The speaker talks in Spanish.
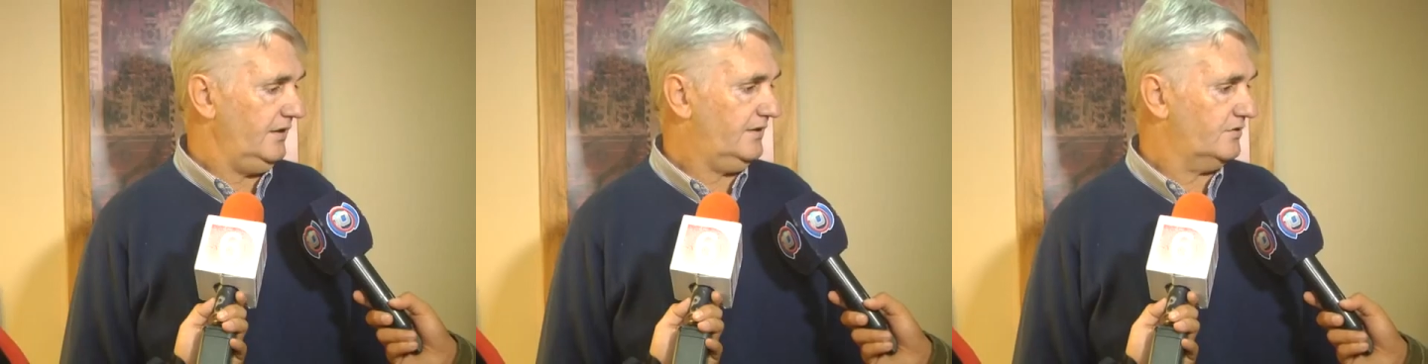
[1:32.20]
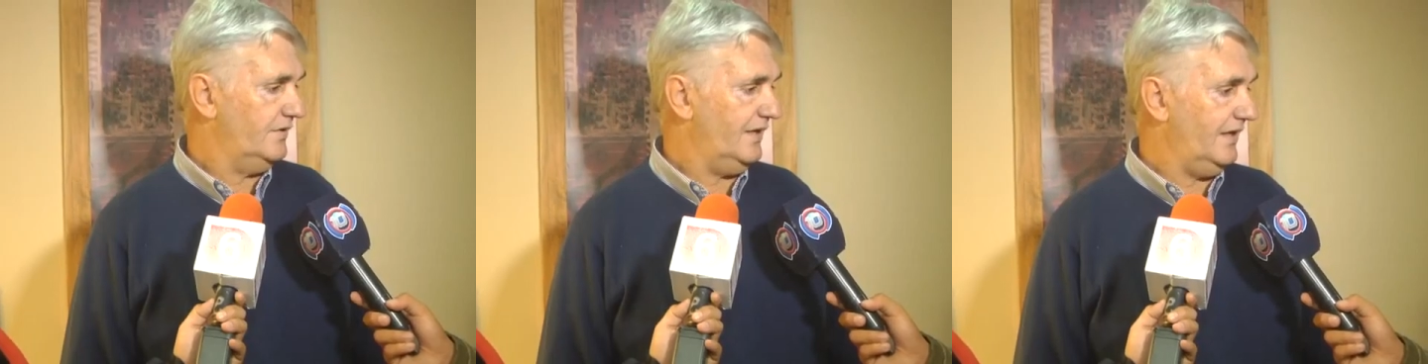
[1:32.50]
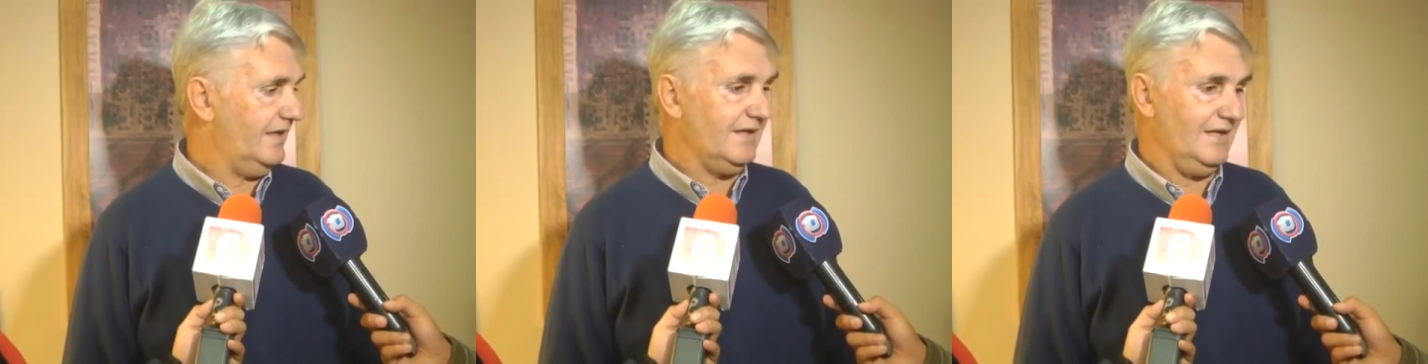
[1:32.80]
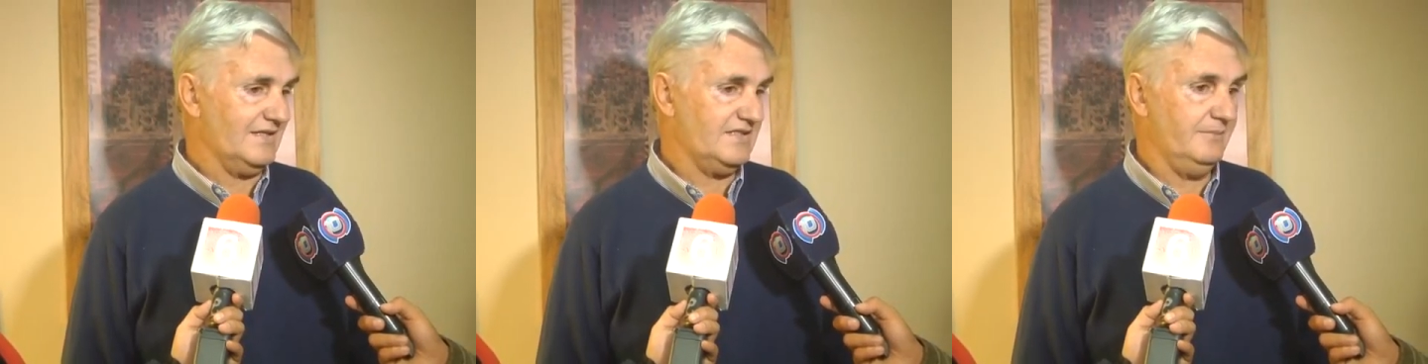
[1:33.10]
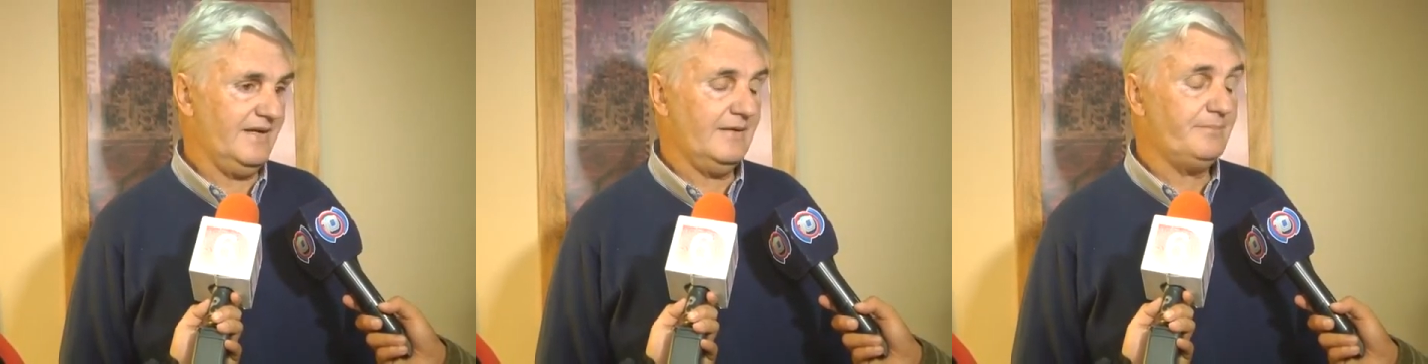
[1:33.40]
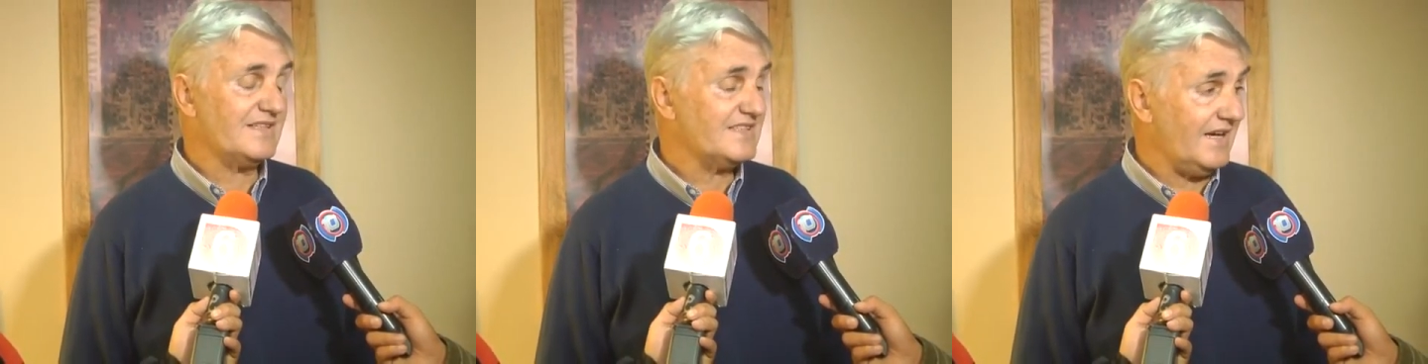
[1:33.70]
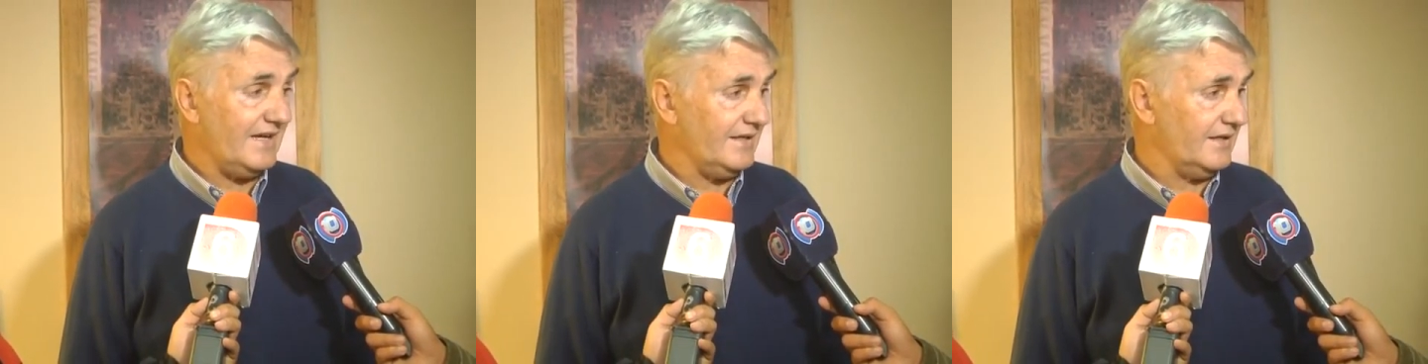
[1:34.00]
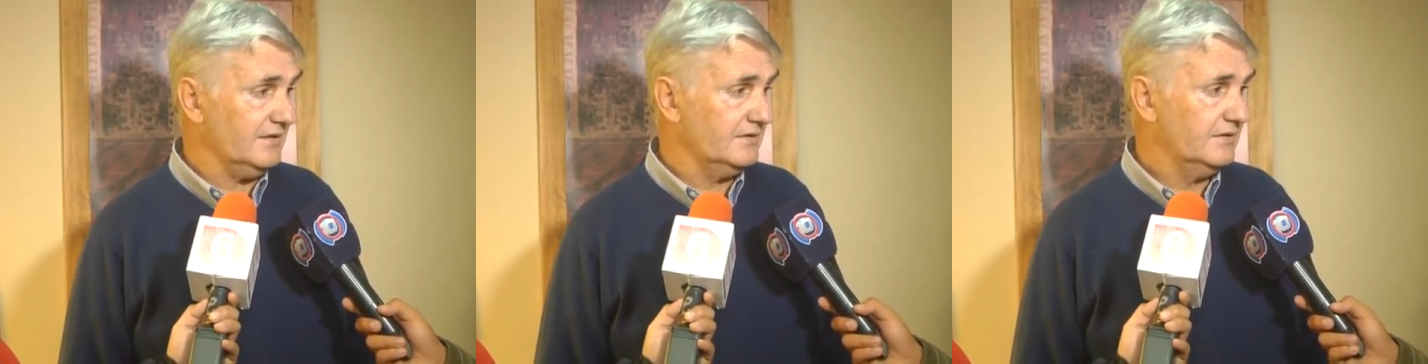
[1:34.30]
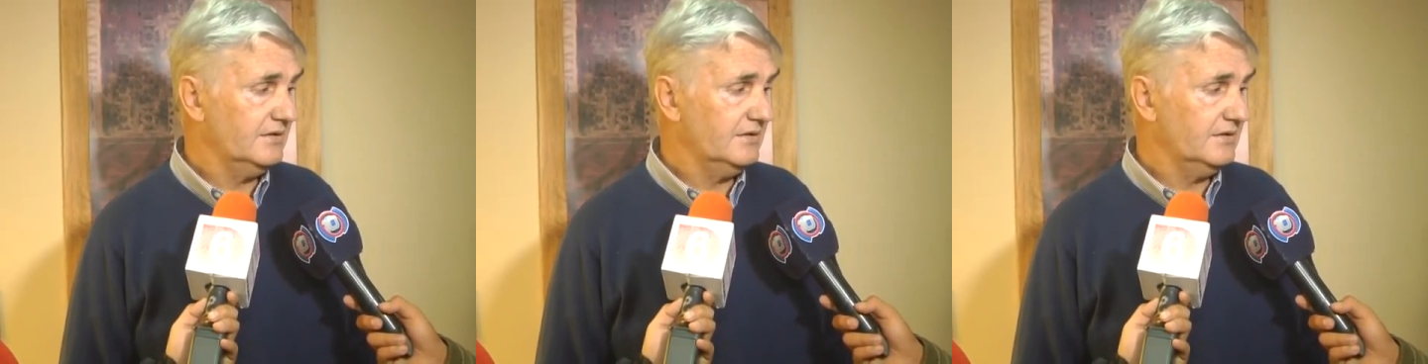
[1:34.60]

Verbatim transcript: esta es una ley que la semana pasada